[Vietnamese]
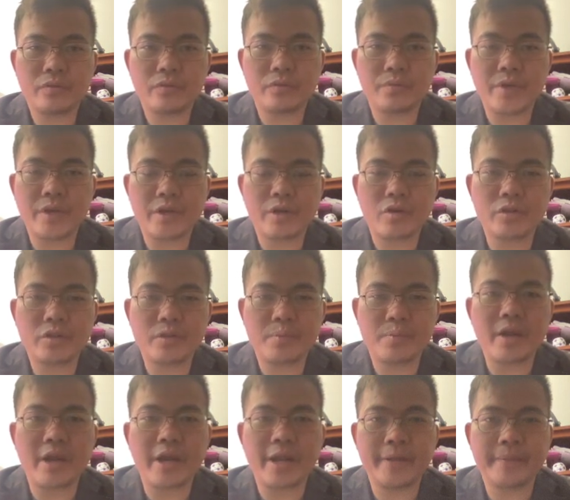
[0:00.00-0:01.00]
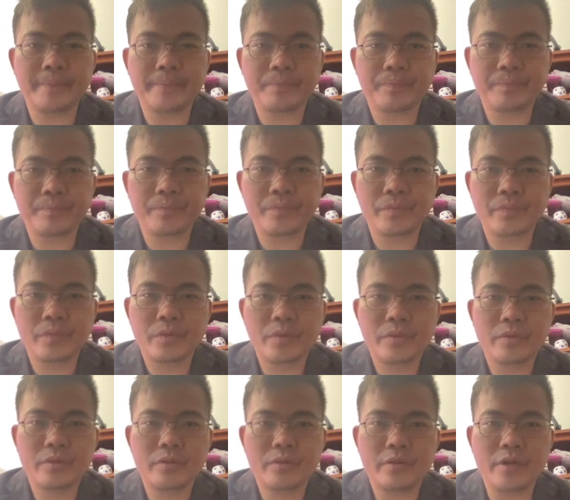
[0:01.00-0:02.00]
medical supply
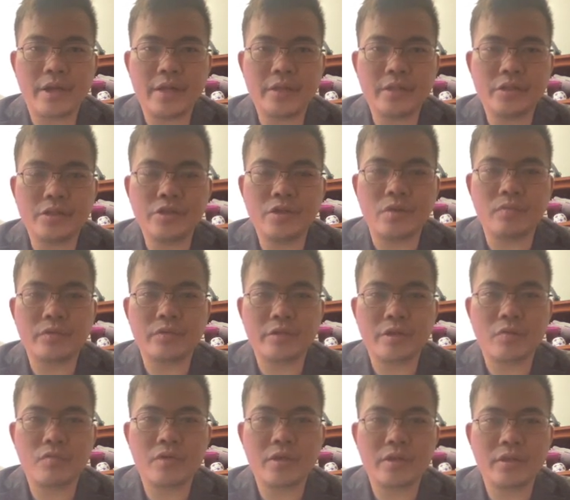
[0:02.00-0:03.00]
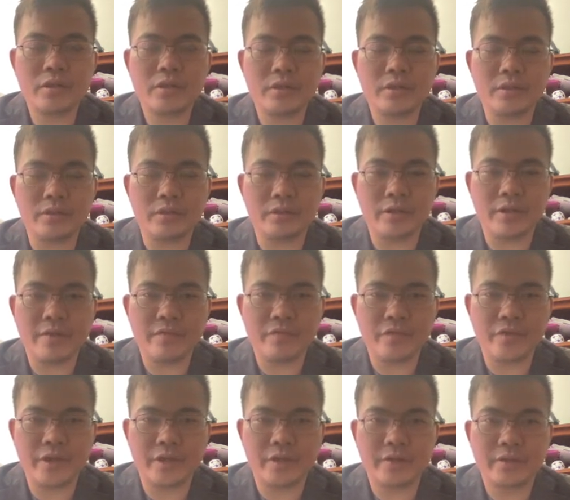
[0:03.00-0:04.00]
để sử dụng trong quá trình làm
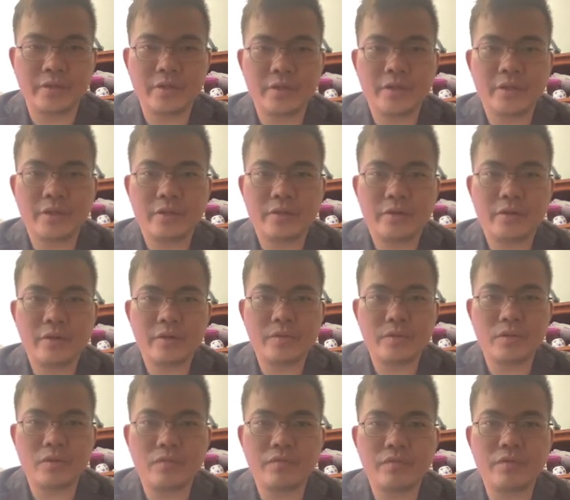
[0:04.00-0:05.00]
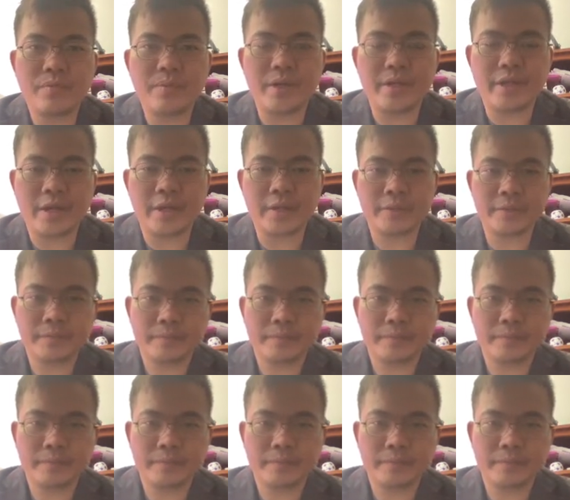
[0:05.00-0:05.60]
việc tiếp xúc với bệnh nhân